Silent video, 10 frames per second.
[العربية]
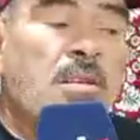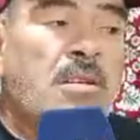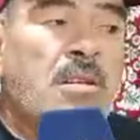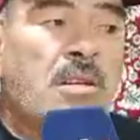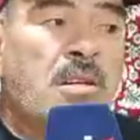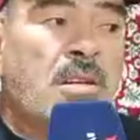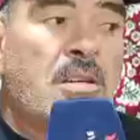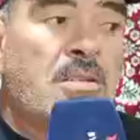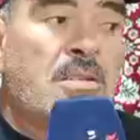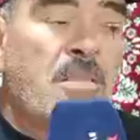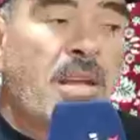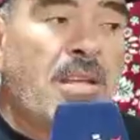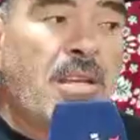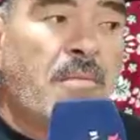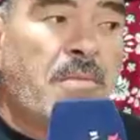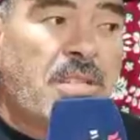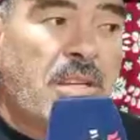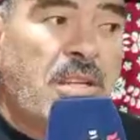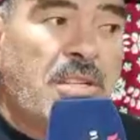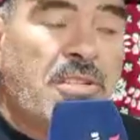آه، اسمح لي باش
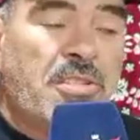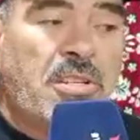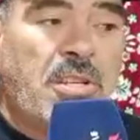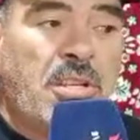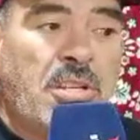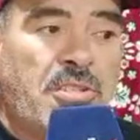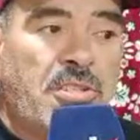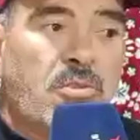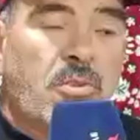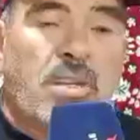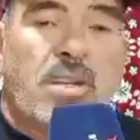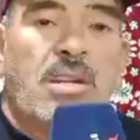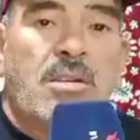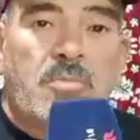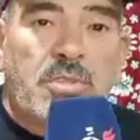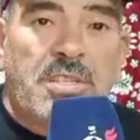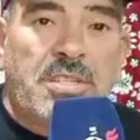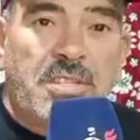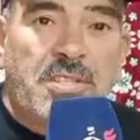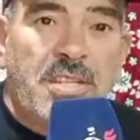الا جيتي الا جيت نقول لك على المده
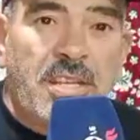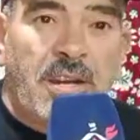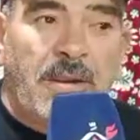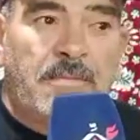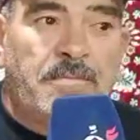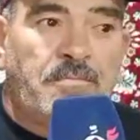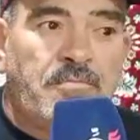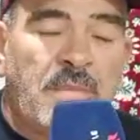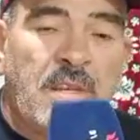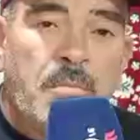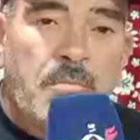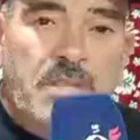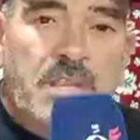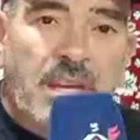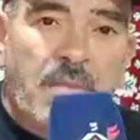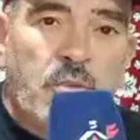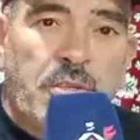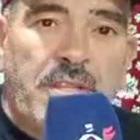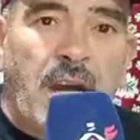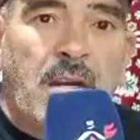السجنيه ماشي غير
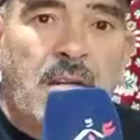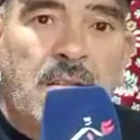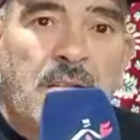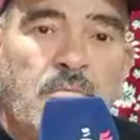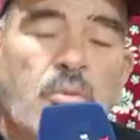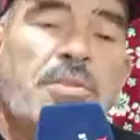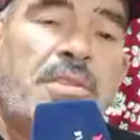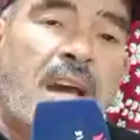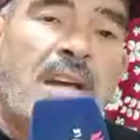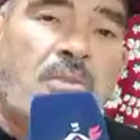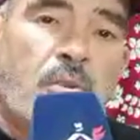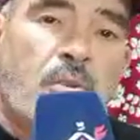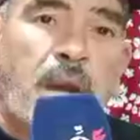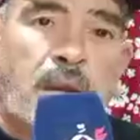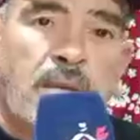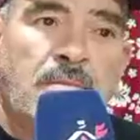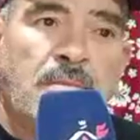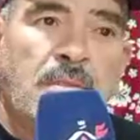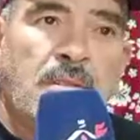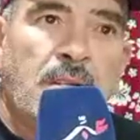مده مدات هما
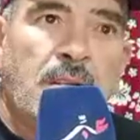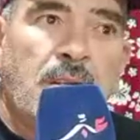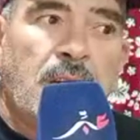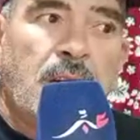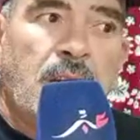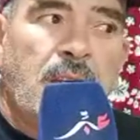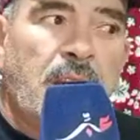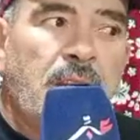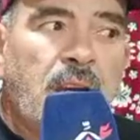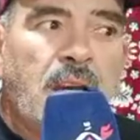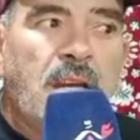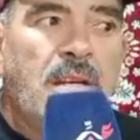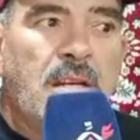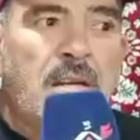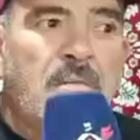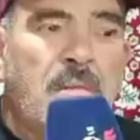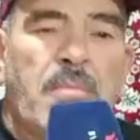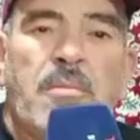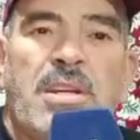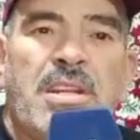لان انا
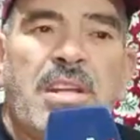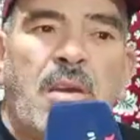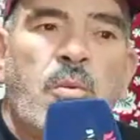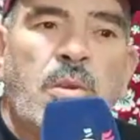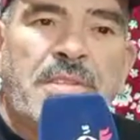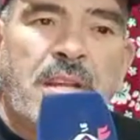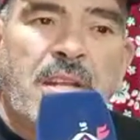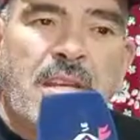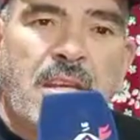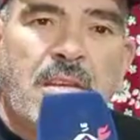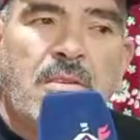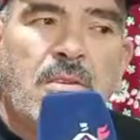ما عمرني عولت عليه